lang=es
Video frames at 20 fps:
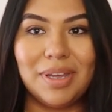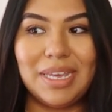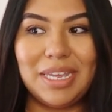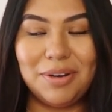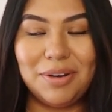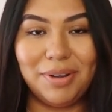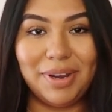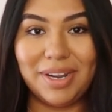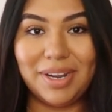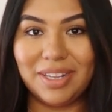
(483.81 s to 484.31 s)

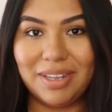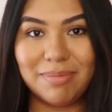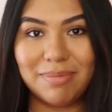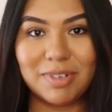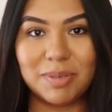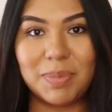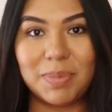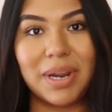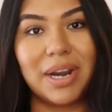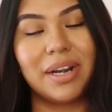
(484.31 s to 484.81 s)
y no
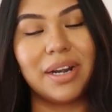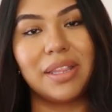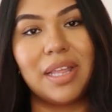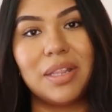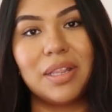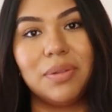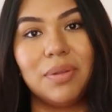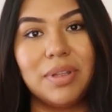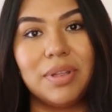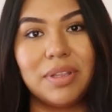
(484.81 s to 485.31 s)
queríamos pagar
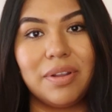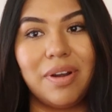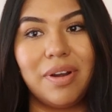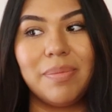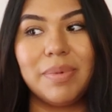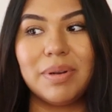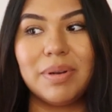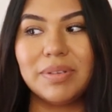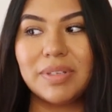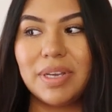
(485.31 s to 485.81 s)
tanto dinero,
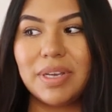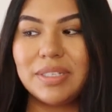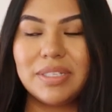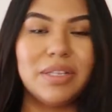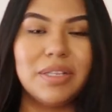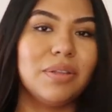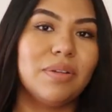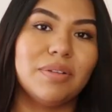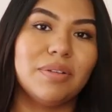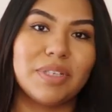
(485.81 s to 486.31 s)
al menos en
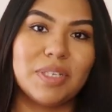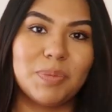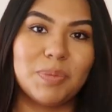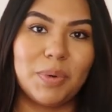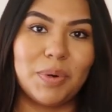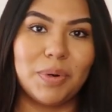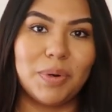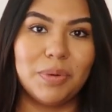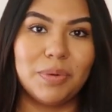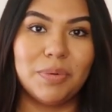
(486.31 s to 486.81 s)
ese entonces,
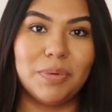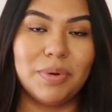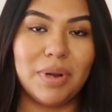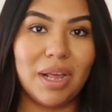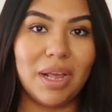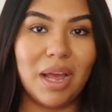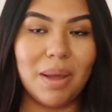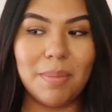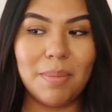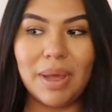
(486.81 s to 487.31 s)
por
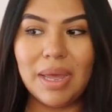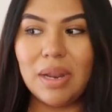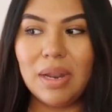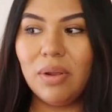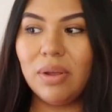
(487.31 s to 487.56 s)
una cama.